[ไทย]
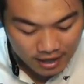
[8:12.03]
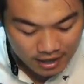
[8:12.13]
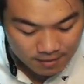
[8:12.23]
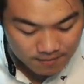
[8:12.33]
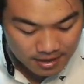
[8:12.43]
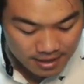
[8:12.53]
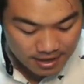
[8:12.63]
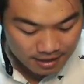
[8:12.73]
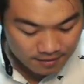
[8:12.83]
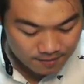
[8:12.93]
NB
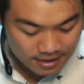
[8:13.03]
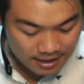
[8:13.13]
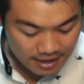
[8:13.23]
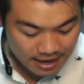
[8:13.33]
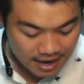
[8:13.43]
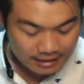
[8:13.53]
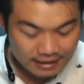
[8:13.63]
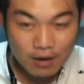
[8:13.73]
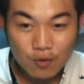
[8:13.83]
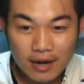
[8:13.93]
นั้นมีค่า
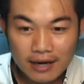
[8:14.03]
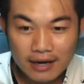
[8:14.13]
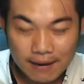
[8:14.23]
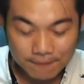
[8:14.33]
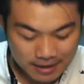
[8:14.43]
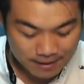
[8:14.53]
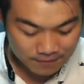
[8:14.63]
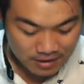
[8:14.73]
เท่ากันกับครับ